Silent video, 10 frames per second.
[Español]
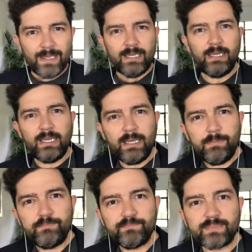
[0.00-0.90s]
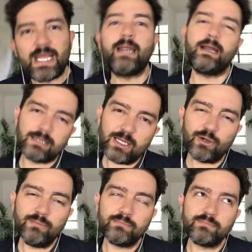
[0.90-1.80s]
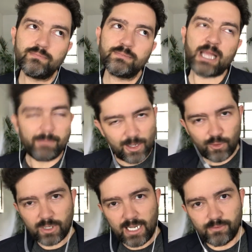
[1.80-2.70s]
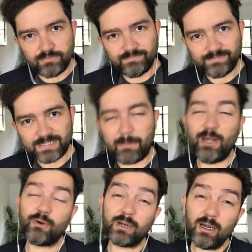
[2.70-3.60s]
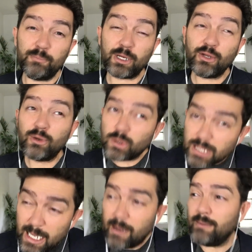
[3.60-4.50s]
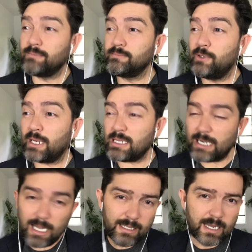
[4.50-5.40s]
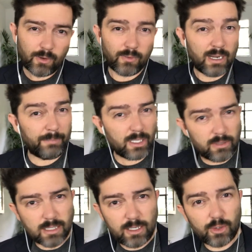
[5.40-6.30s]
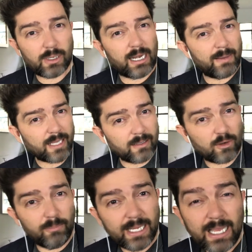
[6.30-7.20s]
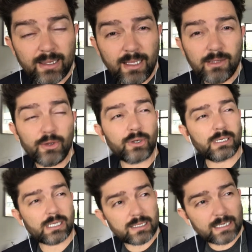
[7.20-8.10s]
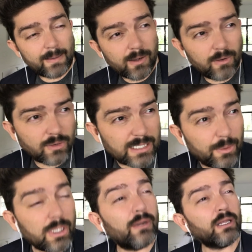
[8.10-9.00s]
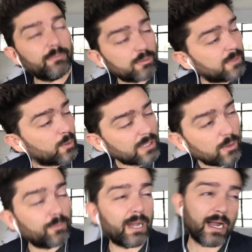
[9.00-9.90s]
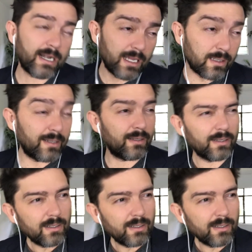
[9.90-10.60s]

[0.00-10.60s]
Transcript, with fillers: y del ejército también lo corrieron. También lo corrieron porque yo no sé lo que sería lidiar con una persona así. Yo creo que era bastante complicadito. Yo creo que se acercaba con los chavos y, oye, pues me gusta tu páncreas y